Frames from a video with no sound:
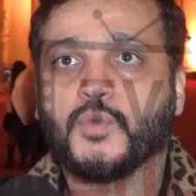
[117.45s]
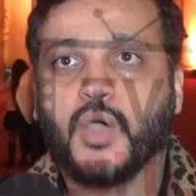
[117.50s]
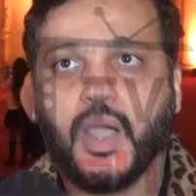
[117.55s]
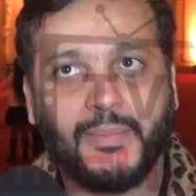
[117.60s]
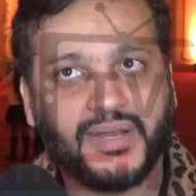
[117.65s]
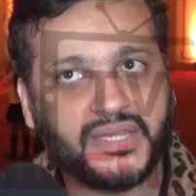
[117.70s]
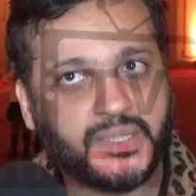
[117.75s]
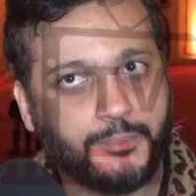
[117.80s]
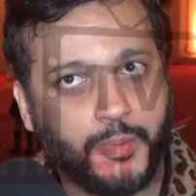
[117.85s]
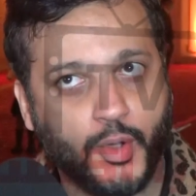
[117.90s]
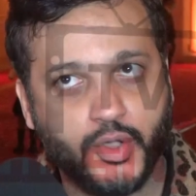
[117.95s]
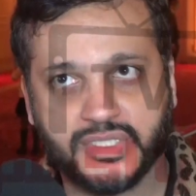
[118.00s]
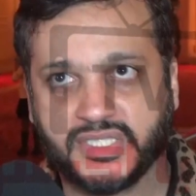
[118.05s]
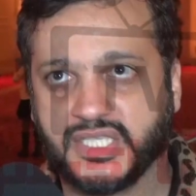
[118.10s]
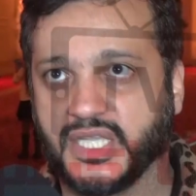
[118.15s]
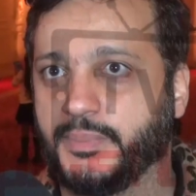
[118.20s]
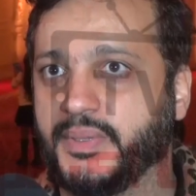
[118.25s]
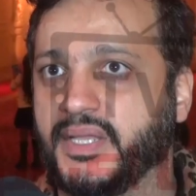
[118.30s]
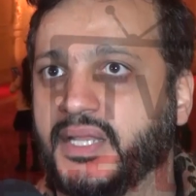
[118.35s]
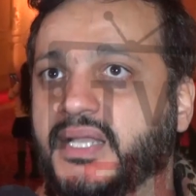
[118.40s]
وعملت
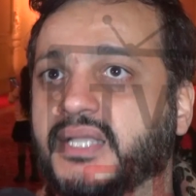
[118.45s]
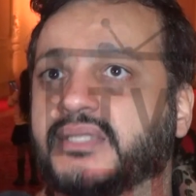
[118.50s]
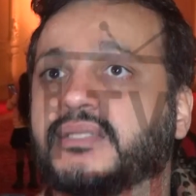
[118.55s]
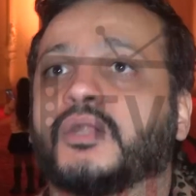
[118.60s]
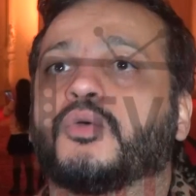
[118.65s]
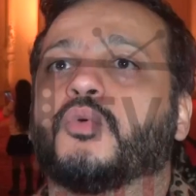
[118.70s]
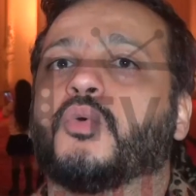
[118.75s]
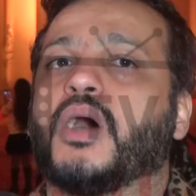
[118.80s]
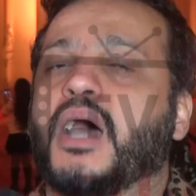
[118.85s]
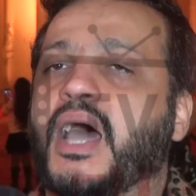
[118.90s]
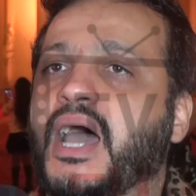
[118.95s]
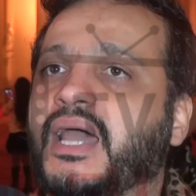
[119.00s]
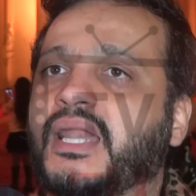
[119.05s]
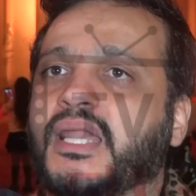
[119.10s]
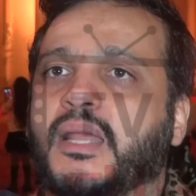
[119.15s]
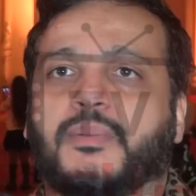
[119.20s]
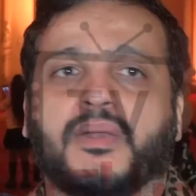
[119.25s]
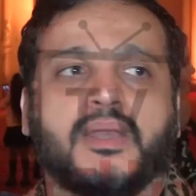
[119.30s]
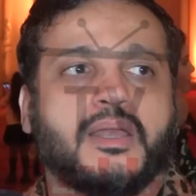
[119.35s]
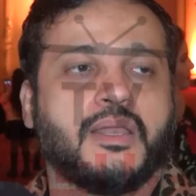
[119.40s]
بوست كبير جدا
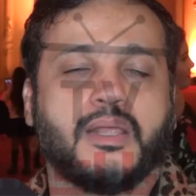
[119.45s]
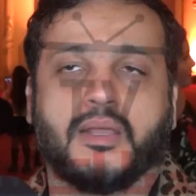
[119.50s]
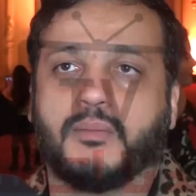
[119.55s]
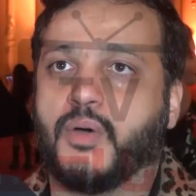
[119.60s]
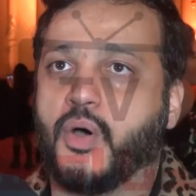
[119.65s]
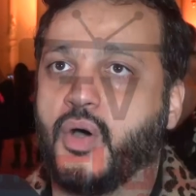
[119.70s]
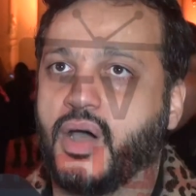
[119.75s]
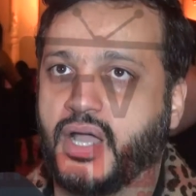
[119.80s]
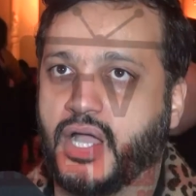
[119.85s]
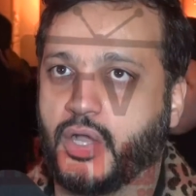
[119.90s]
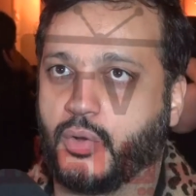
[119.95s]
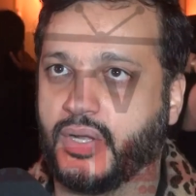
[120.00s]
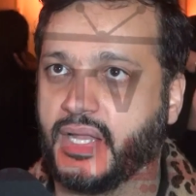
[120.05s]
واغلب المواقع